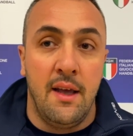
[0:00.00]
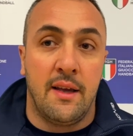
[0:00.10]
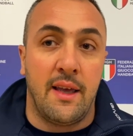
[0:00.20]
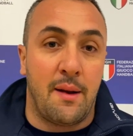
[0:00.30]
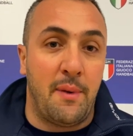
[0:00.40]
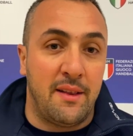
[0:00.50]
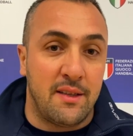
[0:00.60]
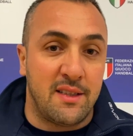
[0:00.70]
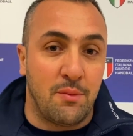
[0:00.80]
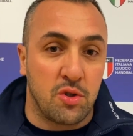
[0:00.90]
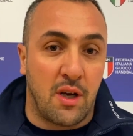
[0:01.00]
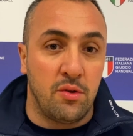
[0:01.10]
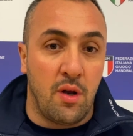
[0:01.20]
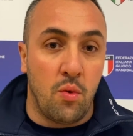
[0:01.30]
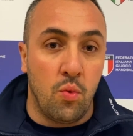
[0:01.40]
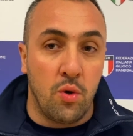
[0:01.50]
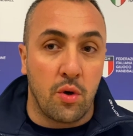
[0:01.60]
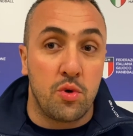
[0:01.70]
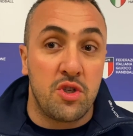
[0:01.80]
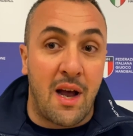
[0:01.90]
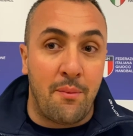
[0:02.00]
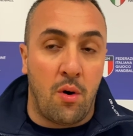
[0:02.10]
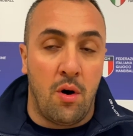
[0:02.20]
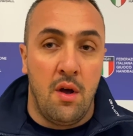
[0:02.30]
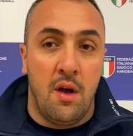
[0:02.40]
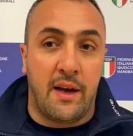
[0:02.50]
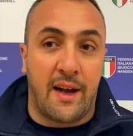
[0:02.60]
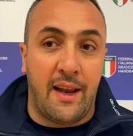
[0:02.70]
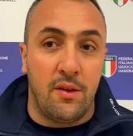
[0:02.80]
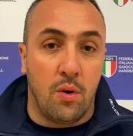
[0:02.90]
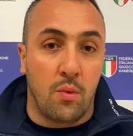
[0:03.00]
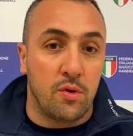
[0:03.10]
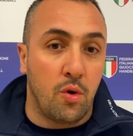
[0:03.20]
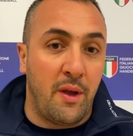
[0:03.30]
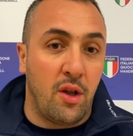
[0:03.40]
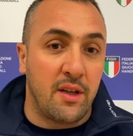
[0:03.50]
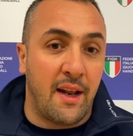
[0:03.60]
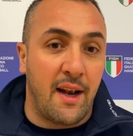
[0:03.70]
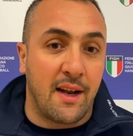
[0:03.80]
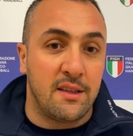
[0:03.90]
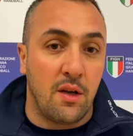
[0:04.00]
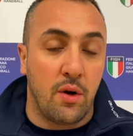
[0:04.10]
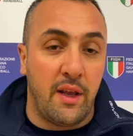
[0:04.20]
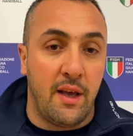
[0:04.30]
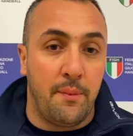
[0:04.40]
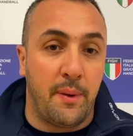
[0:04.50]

chiaramente stiamo giocando in A1, riusciamo credo quantomeno a tenere la categoria,